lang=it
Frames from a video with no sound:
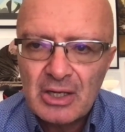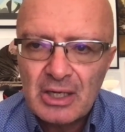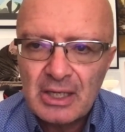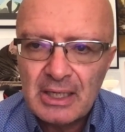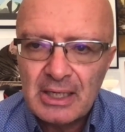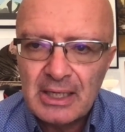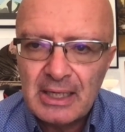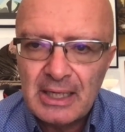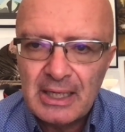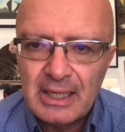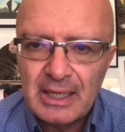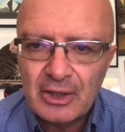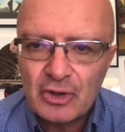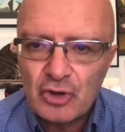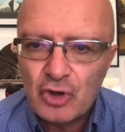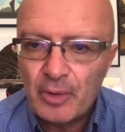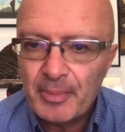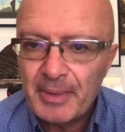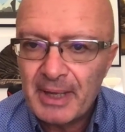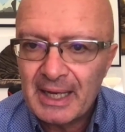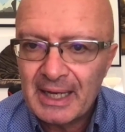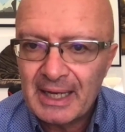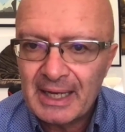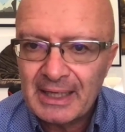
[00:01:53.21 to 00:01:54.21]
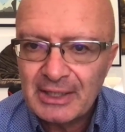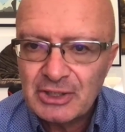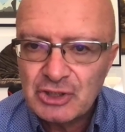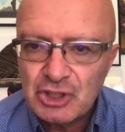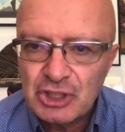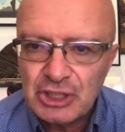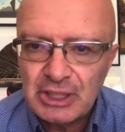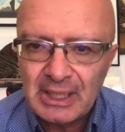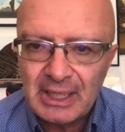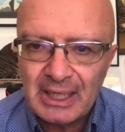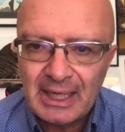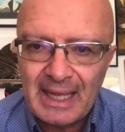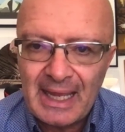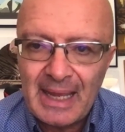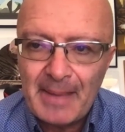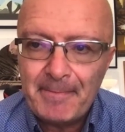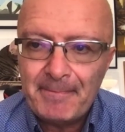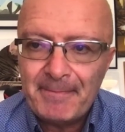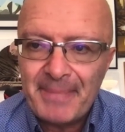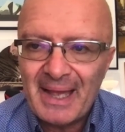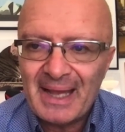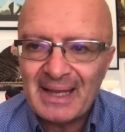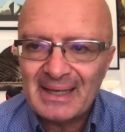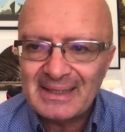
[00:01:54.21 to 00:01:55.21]
Eh, come reagire e
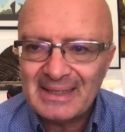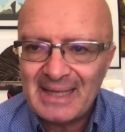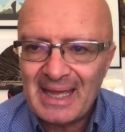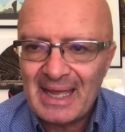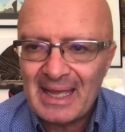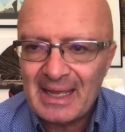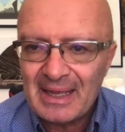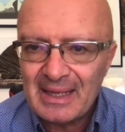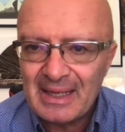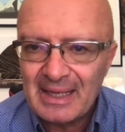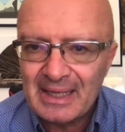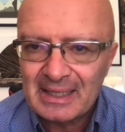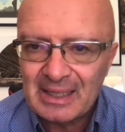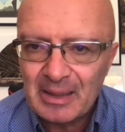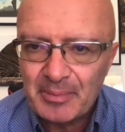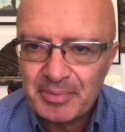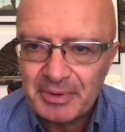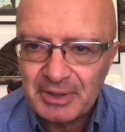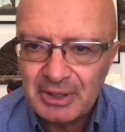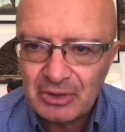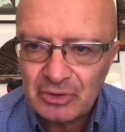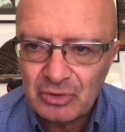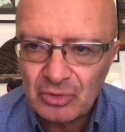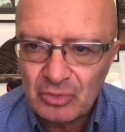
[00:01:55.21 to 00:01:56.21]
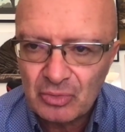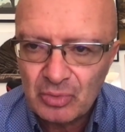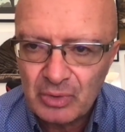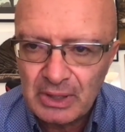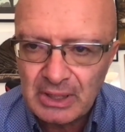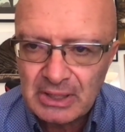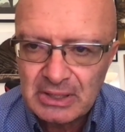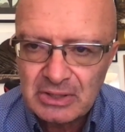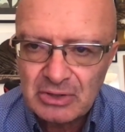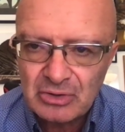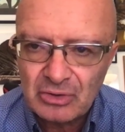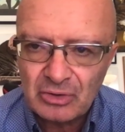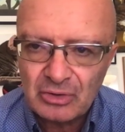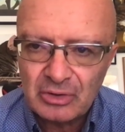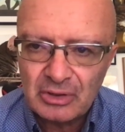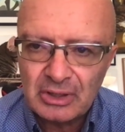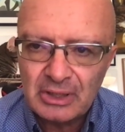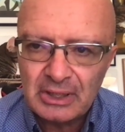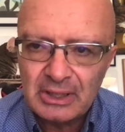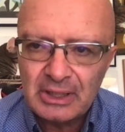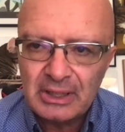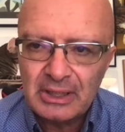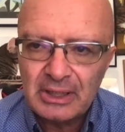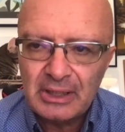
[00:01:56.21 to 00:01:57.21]
perché è capitato questo.
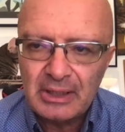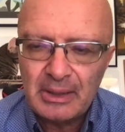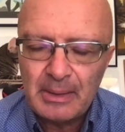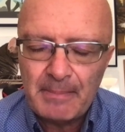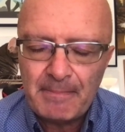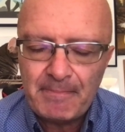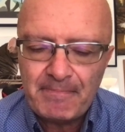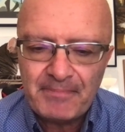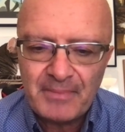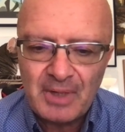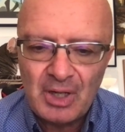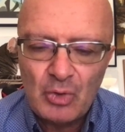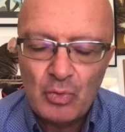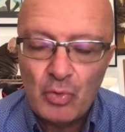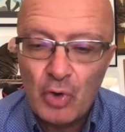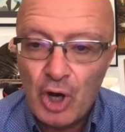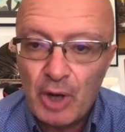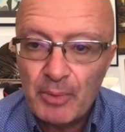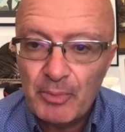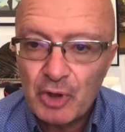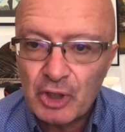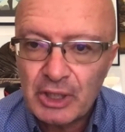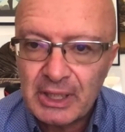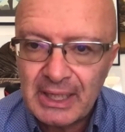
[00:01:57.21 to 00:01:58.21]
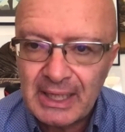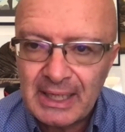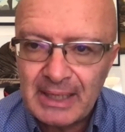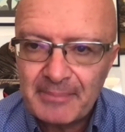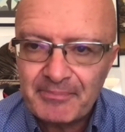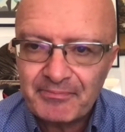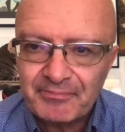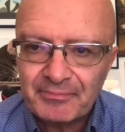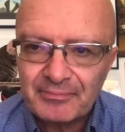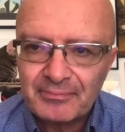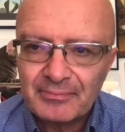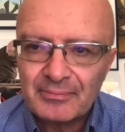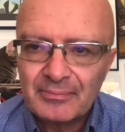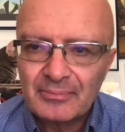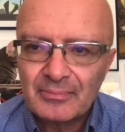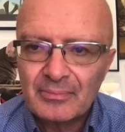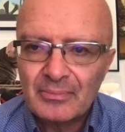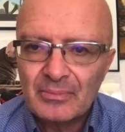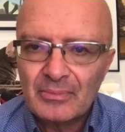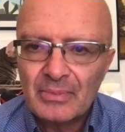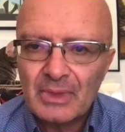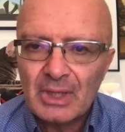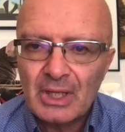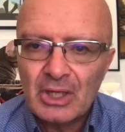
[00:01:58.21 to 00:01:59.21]
Eh, l'uomo che mh,
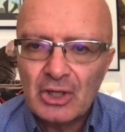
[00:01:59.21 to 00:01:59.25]
mm,